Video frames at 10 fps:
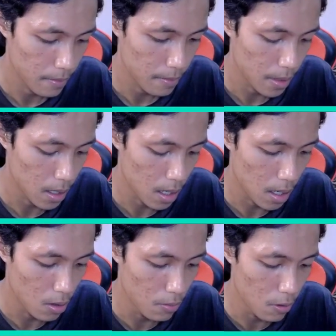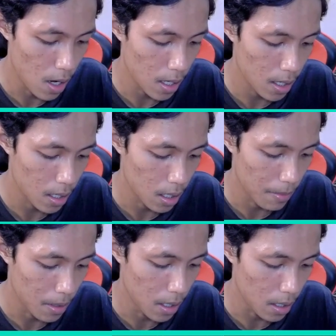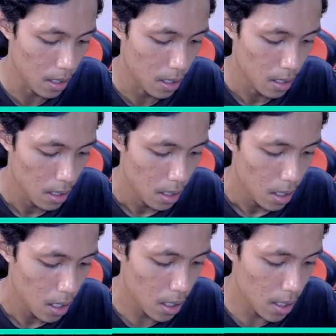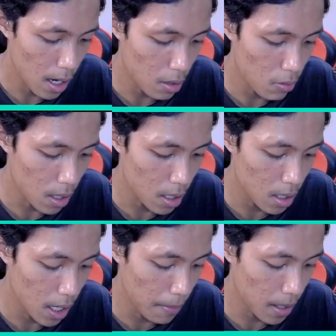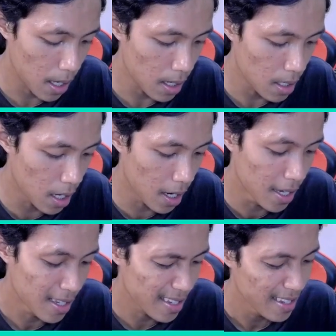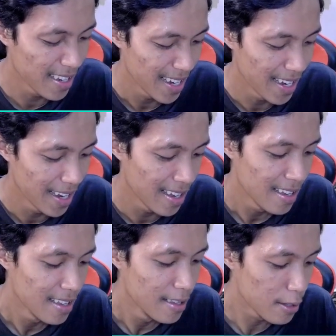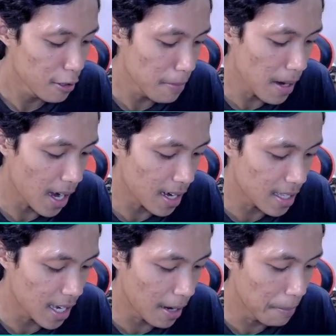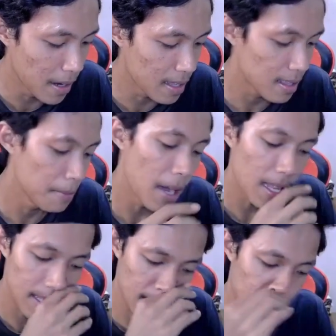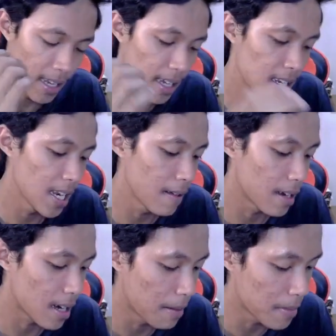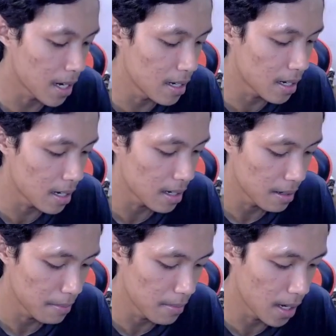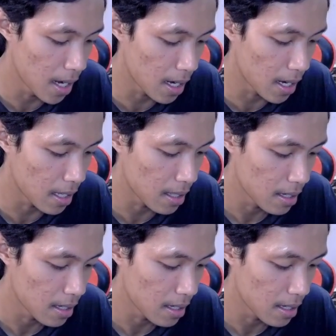Padahal nggak ada hubungannya guys sama decknya. Ini yang kuat si Jamet aja guys. Coba gak ada Jamet. Mati deck ini lawan Ram Rider Mega Knight